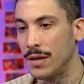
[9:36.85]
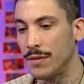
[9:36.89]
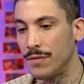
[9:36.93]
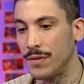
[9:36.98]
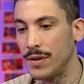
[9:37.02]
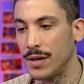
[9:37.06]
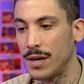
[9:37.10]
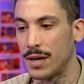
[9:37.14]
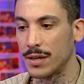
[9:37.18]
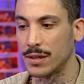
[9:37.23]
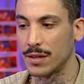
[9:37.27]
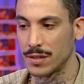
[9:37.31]

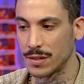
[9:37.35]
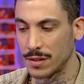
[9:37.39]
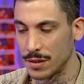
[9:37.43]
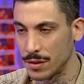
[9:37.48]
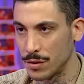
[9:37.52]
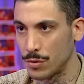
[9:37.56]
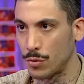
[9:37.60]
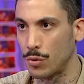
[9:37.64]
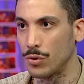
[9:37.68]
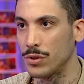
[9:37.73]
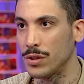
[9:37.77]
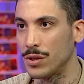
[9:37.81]
ve
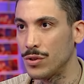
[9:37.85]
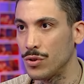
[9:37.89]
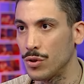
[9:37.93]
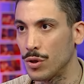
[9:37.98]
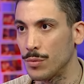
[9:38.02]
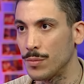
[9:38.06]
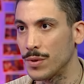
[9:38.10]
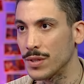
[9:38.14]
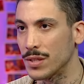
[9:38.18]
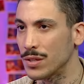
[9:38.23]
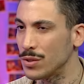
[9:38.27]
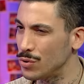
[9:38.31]
arkasının kullanıyor
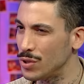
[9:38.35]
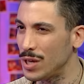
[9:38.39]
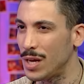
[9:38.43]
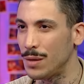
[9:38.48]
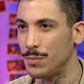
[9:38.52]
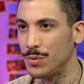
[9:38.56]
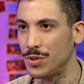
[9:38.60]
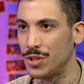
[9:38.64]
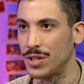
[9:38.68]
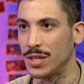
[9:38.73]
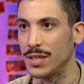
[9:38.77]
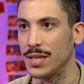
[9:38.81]
olması güzel
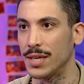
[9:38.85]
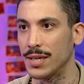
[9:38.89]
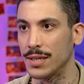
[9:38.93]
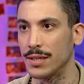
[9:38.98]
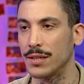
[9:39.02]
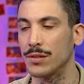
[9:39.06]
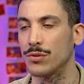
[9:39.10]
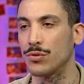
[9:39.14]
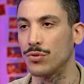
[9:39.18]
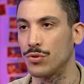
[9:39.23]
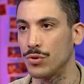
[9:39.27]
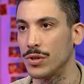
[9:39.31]
bir şey. Dengede
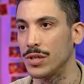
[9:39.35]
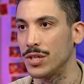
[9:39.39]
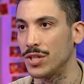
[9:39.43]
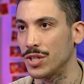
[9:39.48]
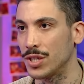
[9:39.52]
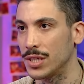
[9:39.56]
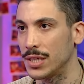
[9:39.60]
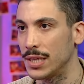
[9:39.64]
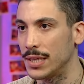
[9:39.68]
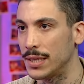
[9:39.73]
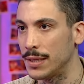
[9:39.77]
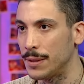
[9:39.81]
tutuyor
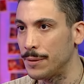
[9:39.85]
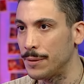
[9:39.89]
ilişkileri.